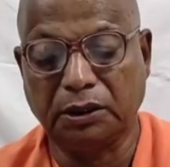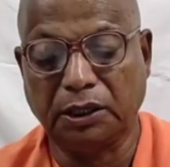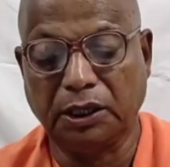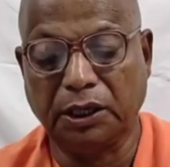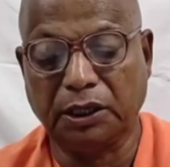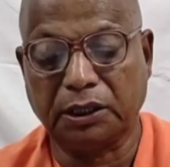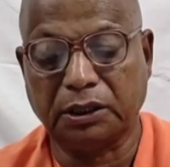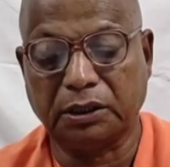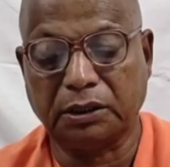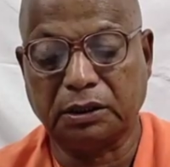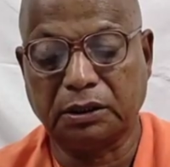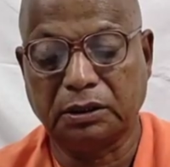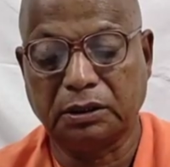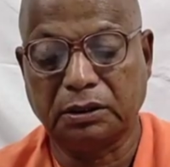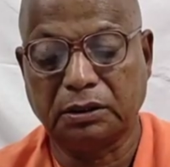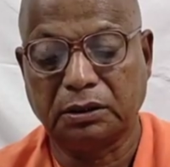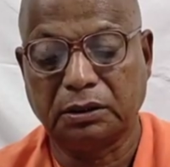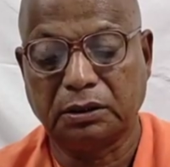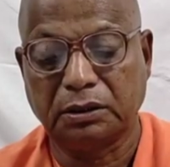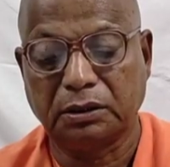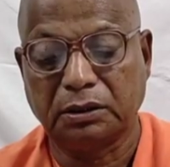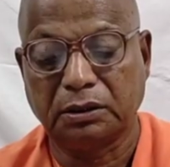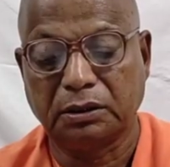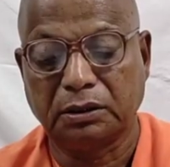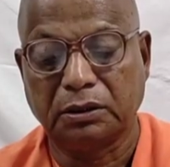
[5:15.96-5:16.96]
দেখ
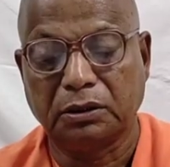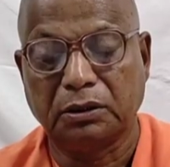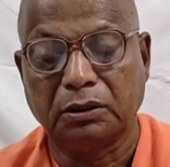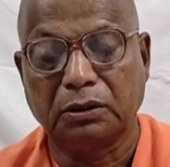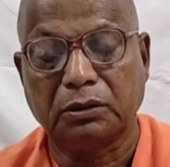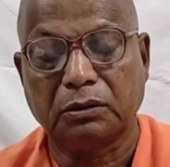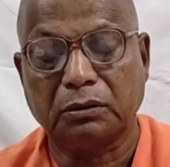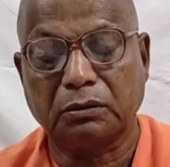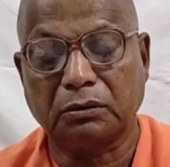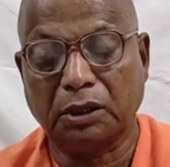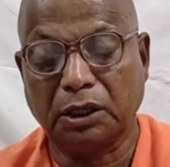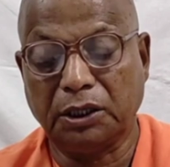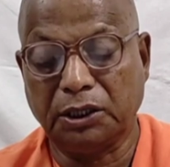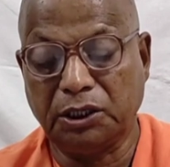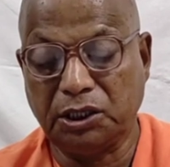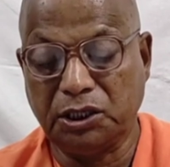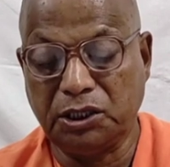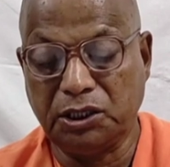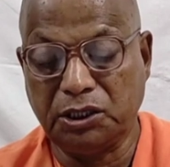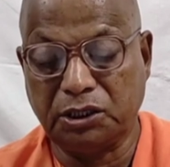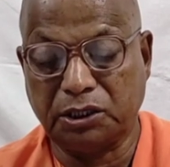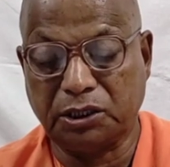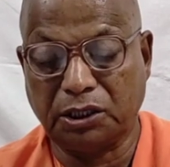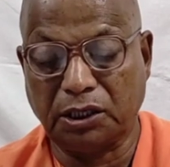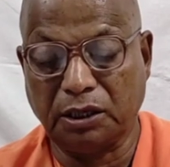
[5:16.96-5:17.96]
তোরা
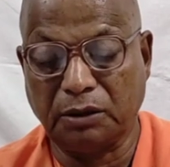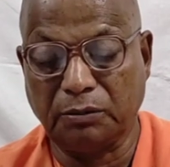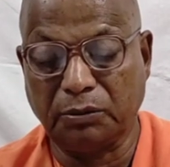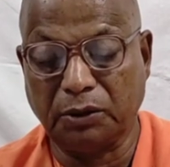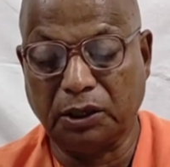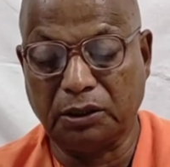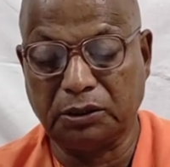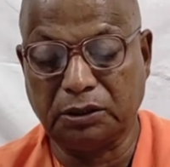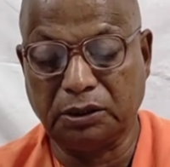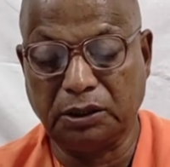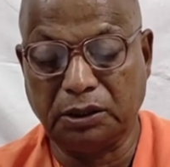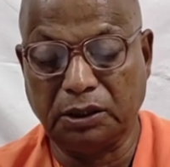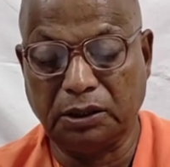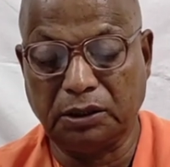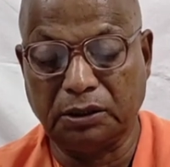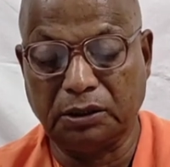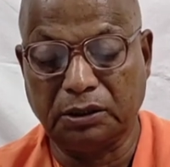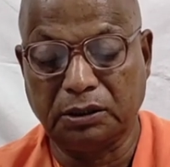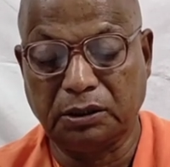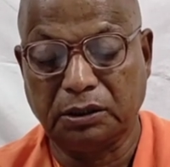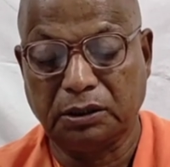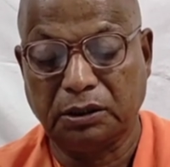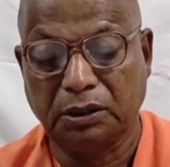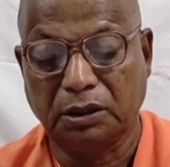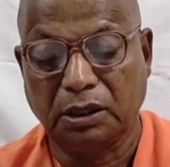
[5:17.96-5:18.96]
এই সেবা দিয়ে
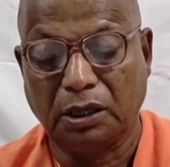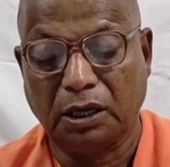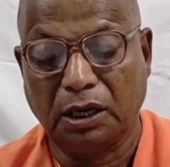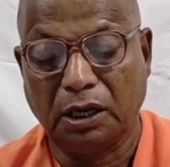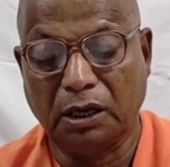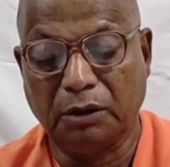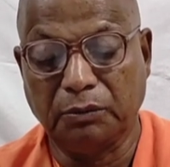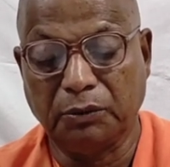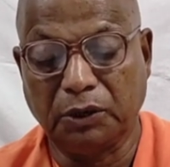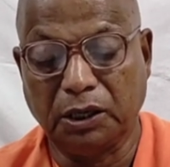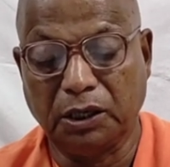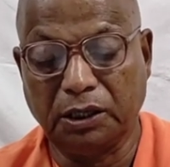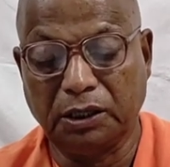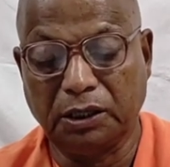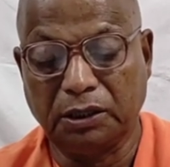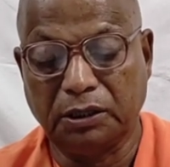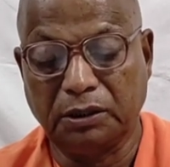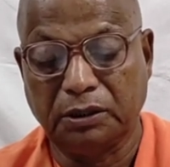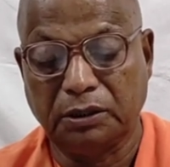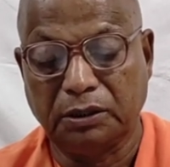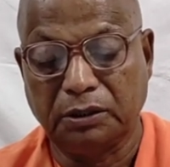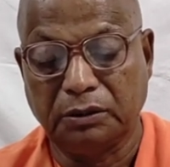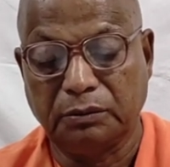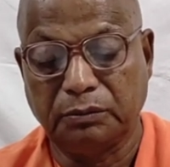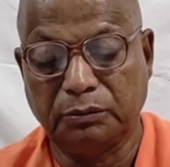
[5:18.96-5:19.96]
আমায়
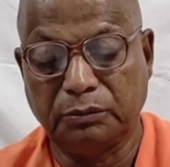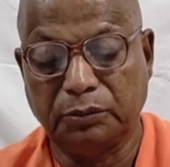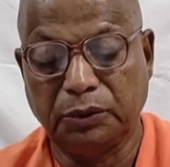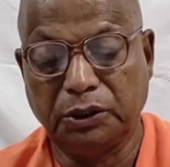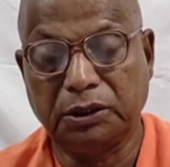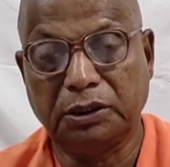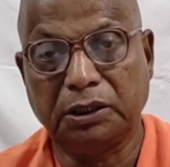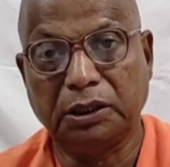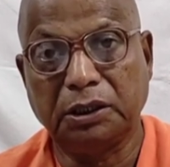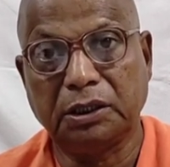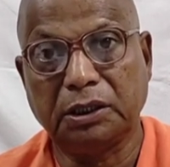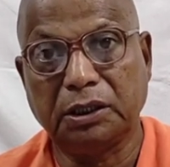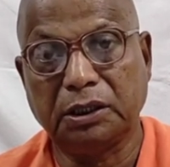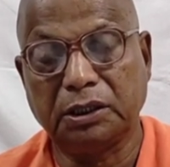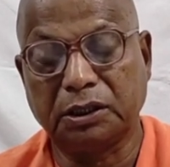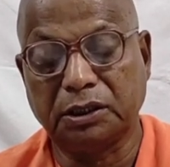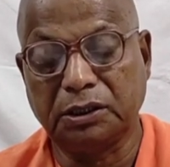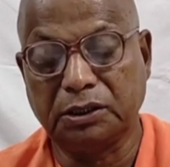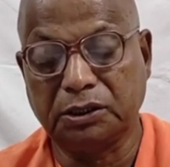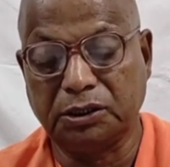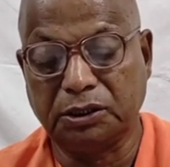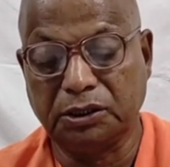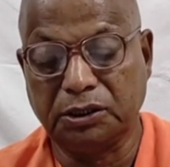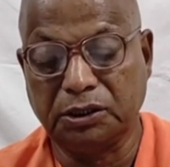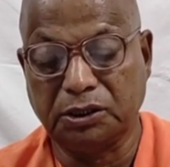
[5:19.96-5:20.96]
বেঁধে
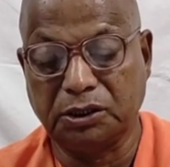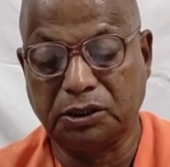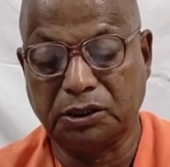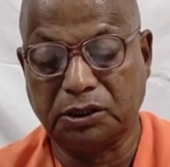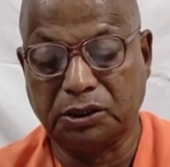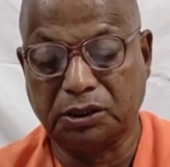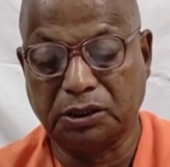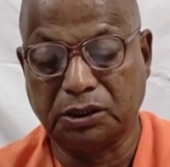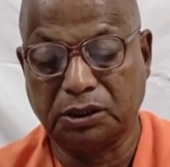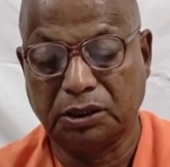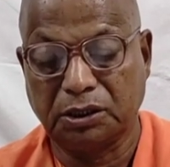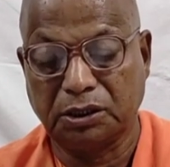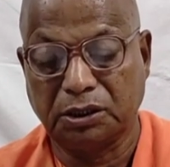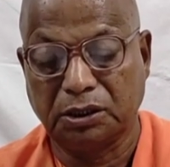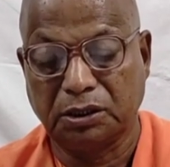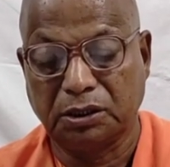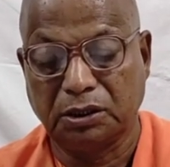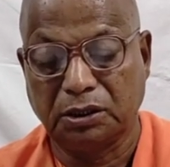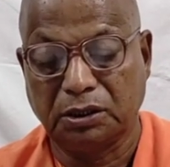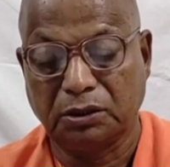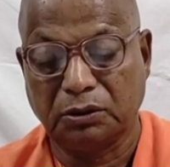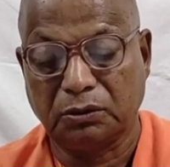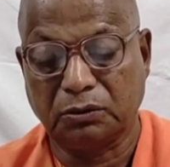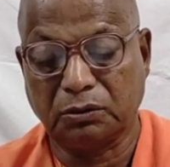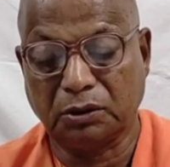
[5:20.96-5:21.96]
রেখেছিস
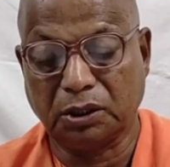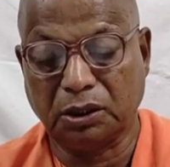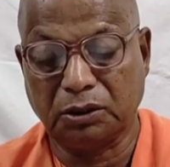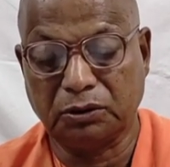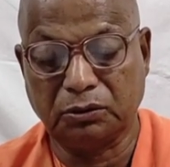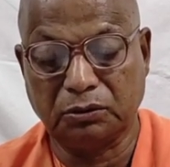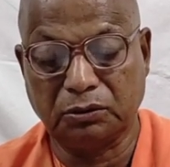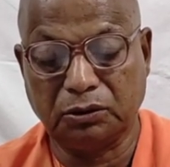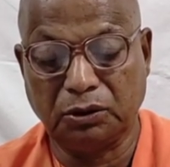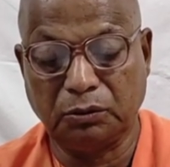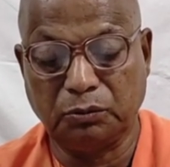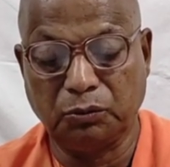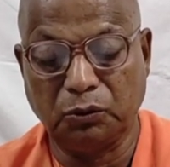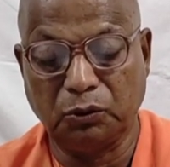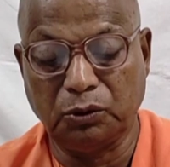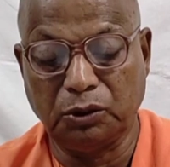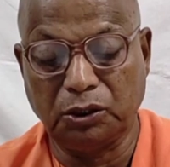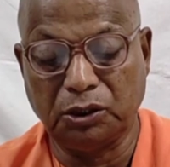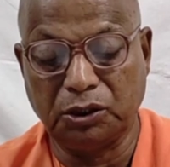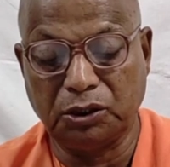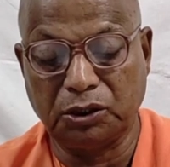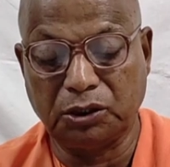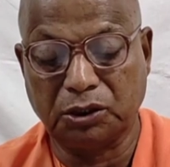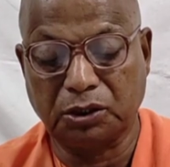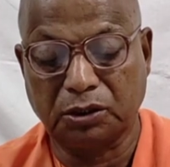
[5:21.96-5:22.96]
তোরা যদি
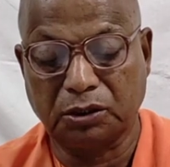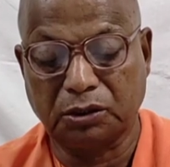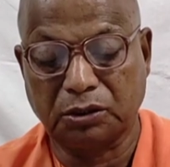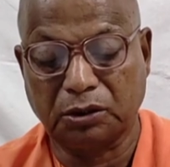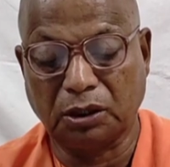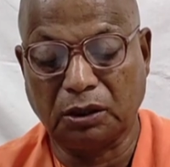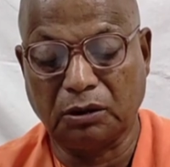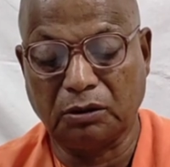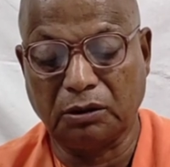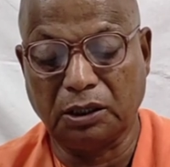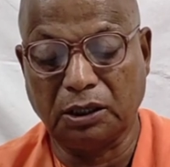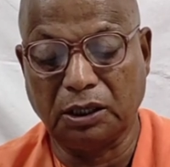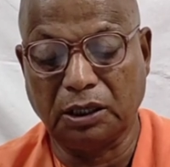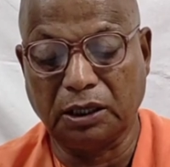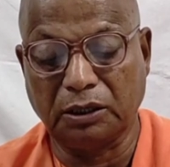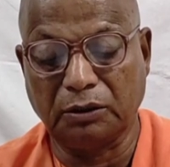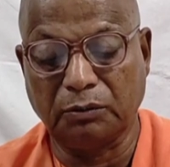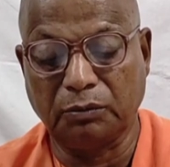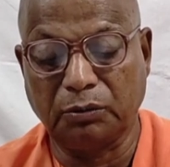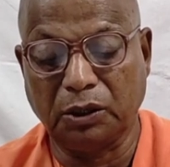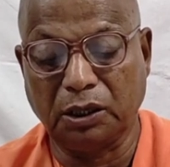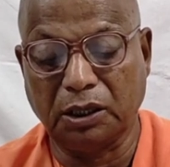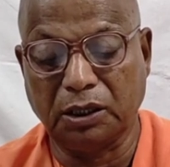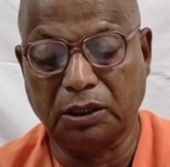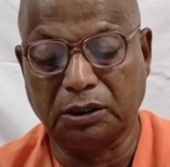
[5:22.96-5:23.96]
বলিস তাহলে
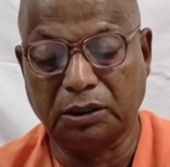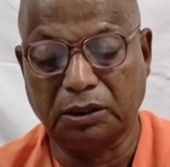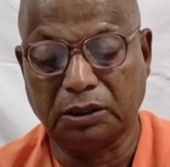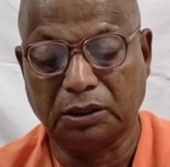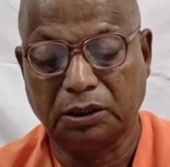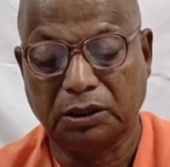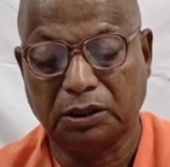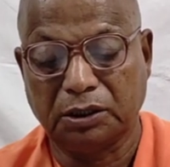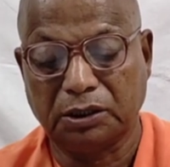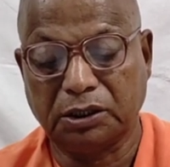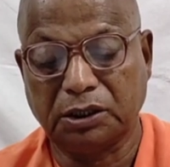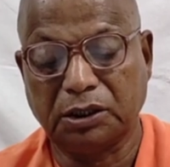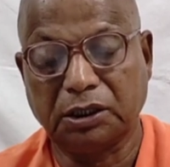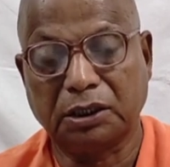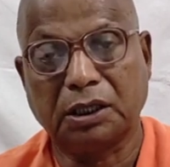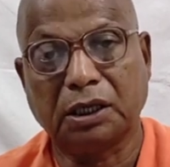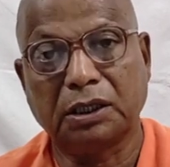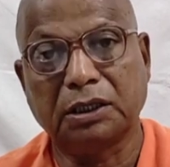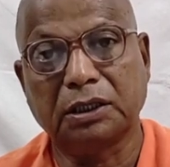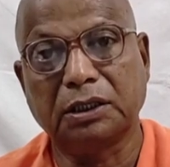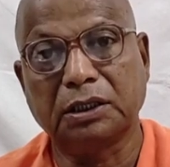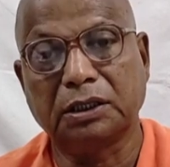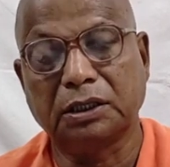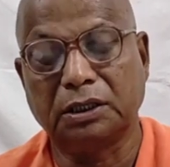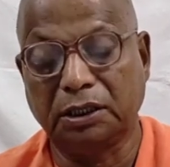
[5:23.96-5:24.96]
একবার
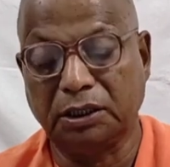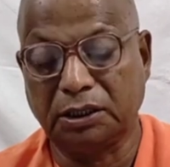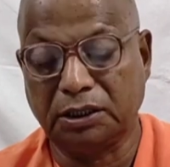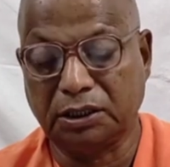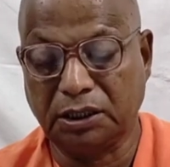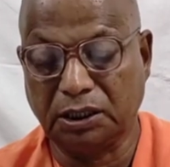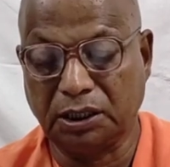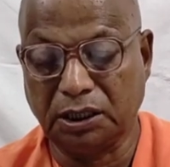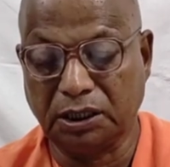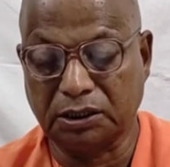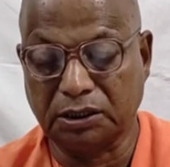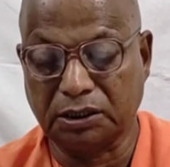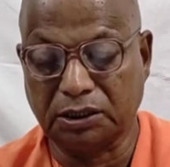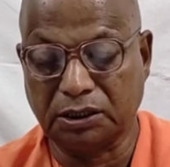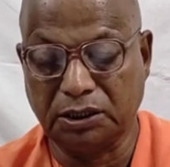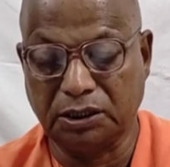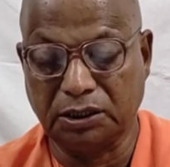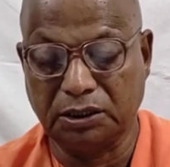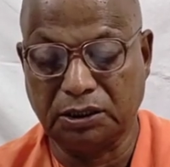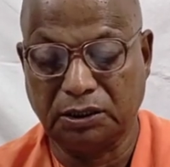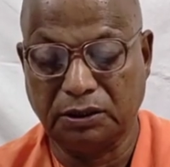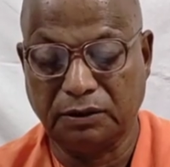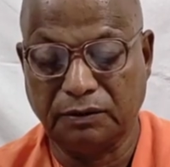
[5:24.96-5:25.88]
সেখানে দেখে আসি